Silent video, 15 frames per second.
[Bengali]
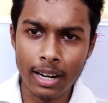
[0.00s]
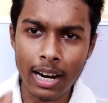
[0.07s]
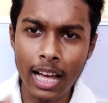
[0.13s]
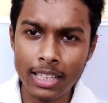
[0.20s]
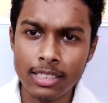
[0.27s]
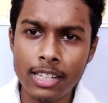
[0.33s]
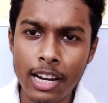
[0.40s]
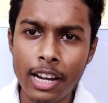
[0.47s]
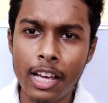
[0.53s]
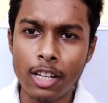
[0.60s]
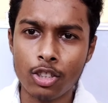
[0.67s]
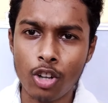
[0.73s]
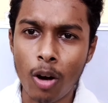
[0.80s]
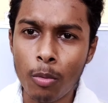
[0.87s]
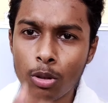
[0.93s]
ক্লাস
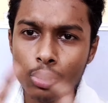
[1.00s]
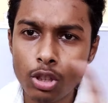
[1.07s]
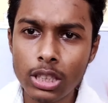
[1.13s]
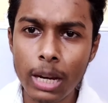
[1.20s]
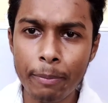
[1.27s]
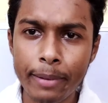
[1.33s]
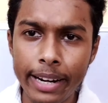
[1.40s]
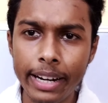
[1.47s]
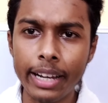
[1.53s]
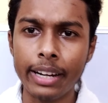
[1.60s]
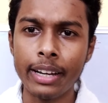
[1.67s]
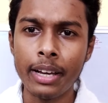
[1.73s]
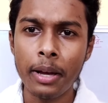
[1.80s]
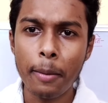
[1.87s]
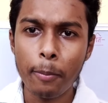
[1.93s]
টেনের সমস্ত
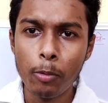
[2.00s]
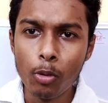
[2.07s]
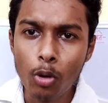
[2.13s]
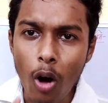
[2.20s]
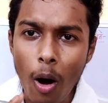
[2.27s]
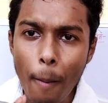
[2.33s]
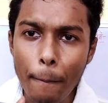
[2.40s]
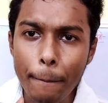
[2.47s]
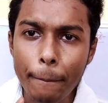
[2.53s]
চ্যাপ্টারের পুরো